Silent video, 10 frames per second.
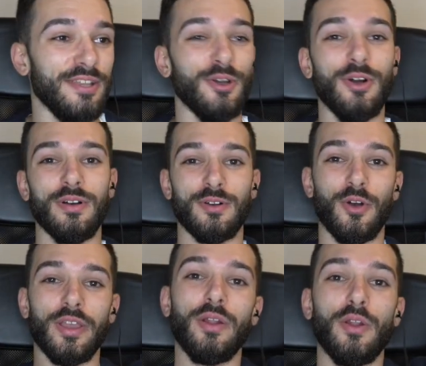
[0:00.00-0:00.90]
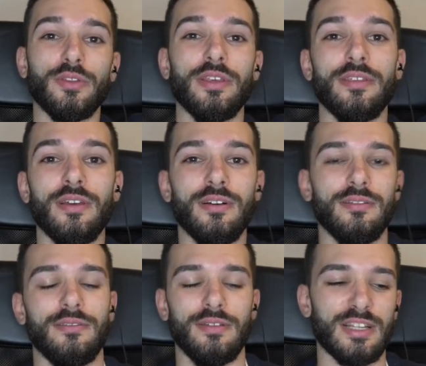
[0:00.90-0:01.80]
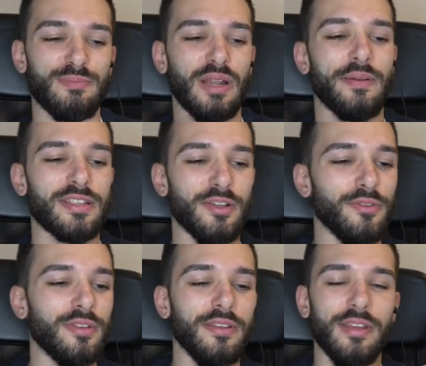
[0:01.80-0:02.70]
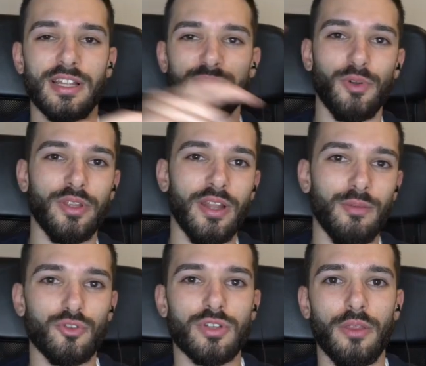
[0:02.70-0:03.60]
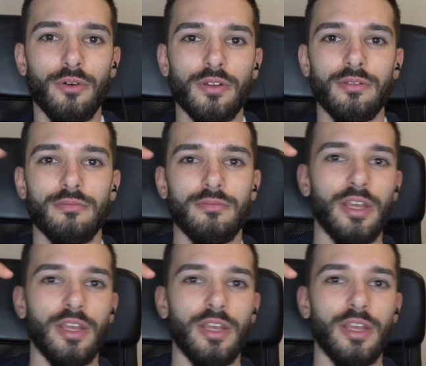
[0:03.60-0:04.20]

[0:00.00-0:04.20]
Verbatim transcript: yo cogía una noticia, las palabras que no entendía las ponía en el buscador